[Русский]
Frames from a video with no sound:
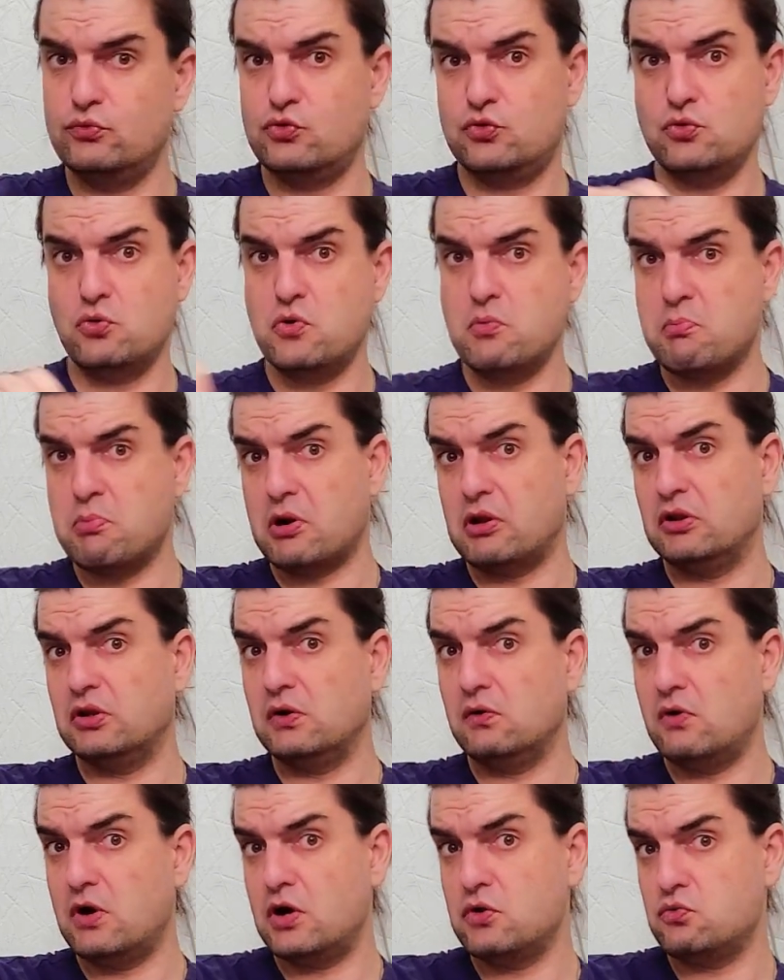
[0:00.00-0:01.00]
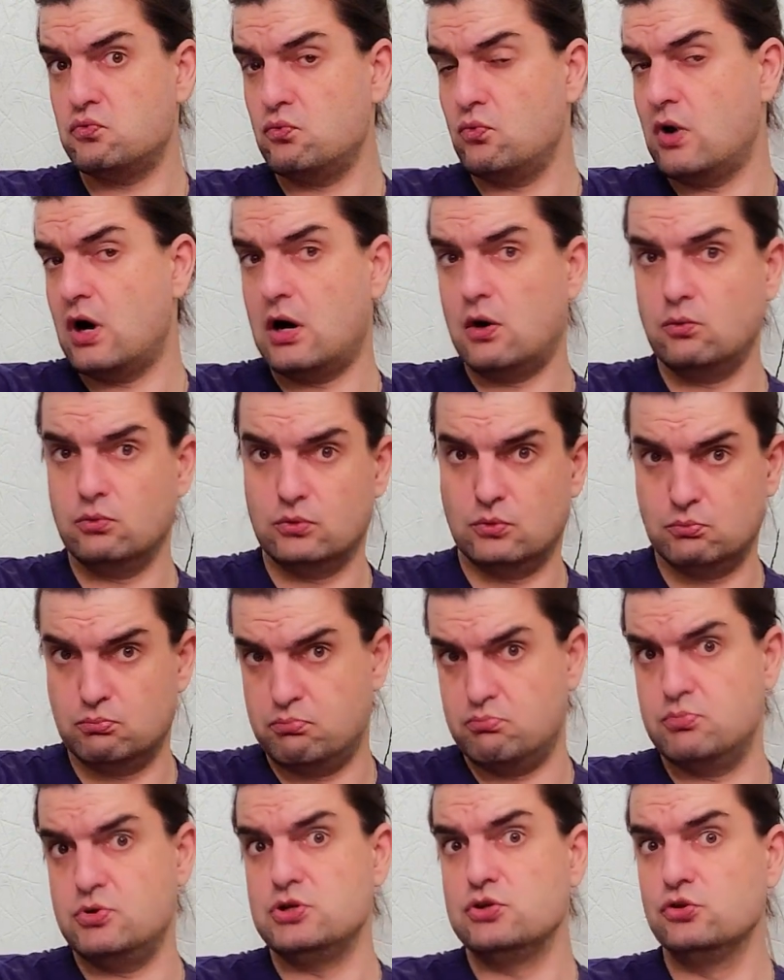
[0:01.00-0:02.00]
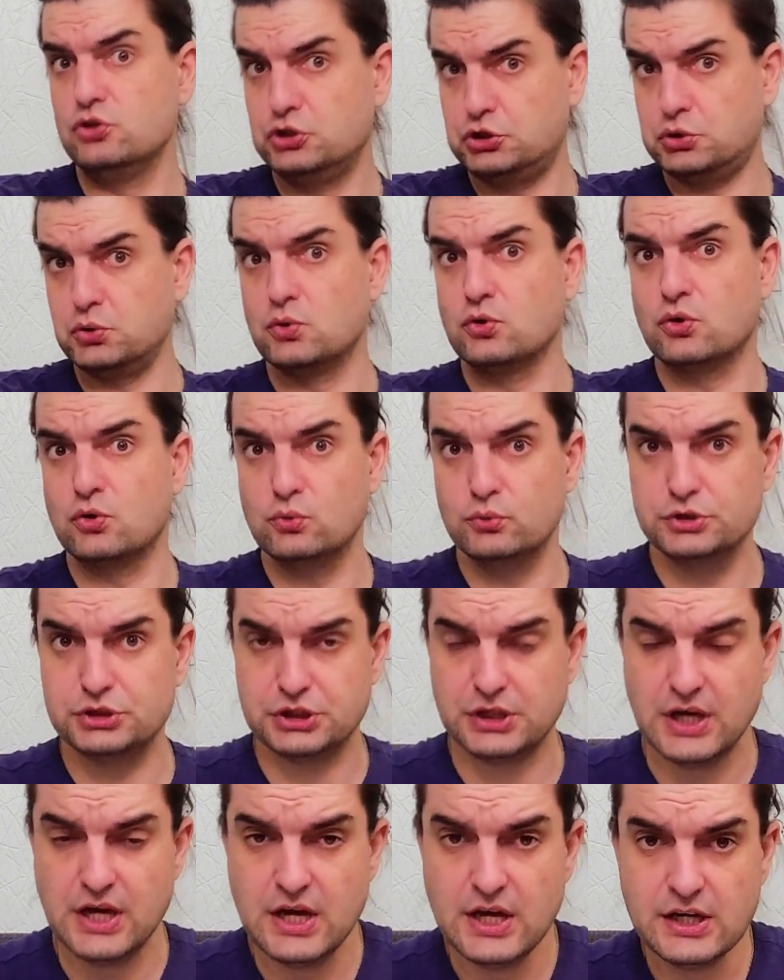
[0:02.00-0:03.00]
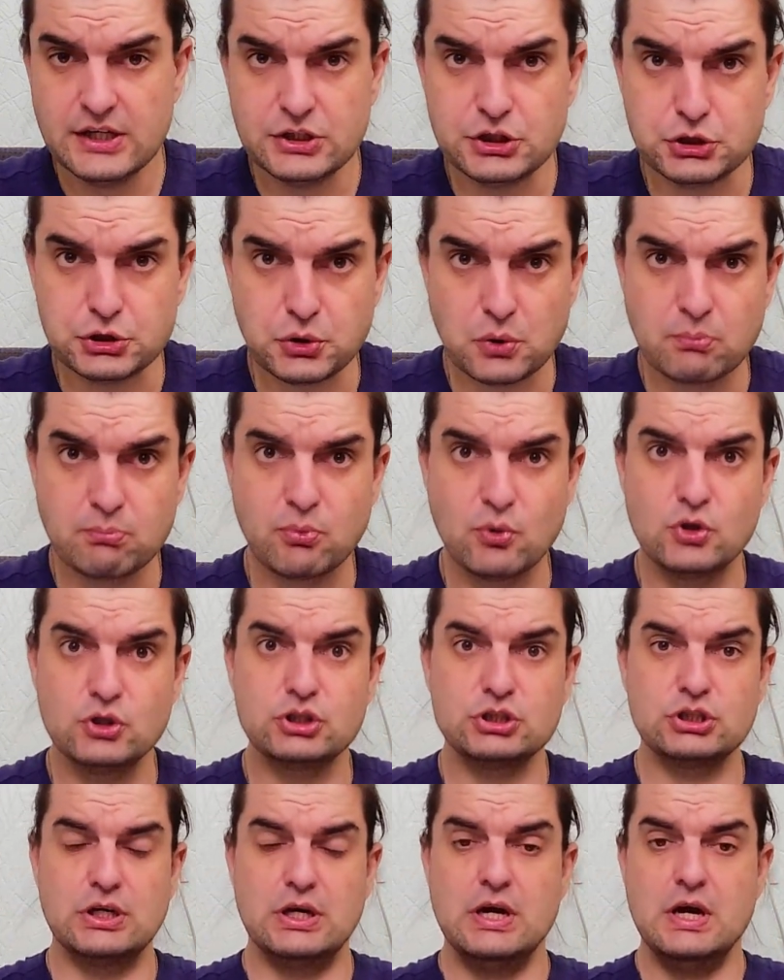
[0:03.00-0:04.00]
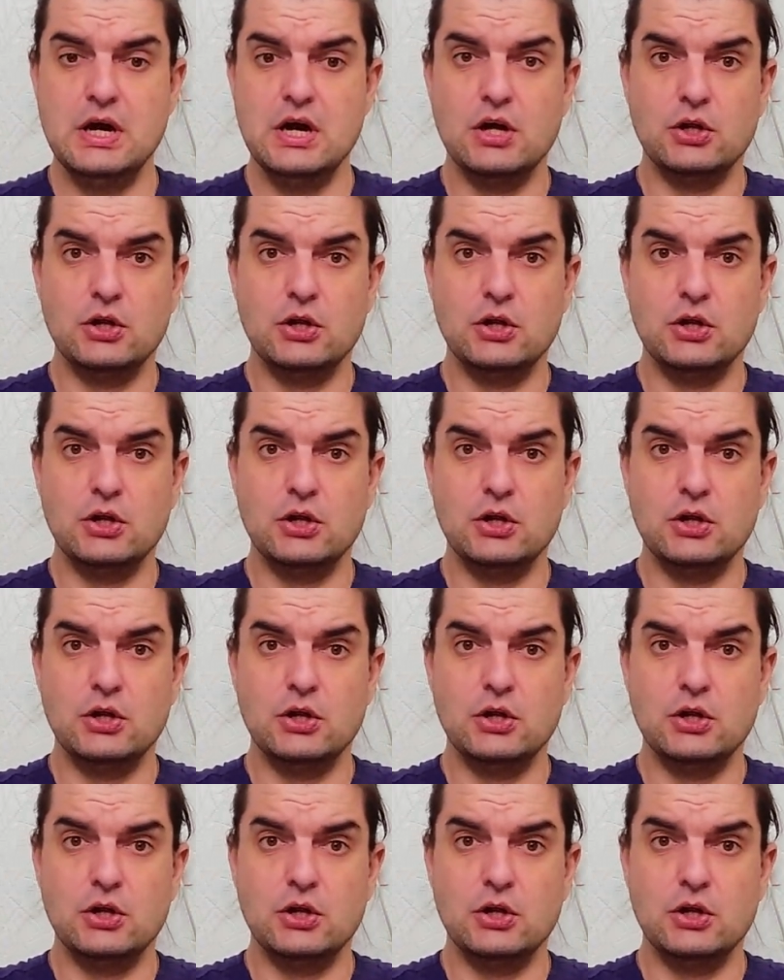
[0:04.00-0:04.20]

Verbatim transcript: и все, и продавать. Вау, блин, еще круче, еще больше.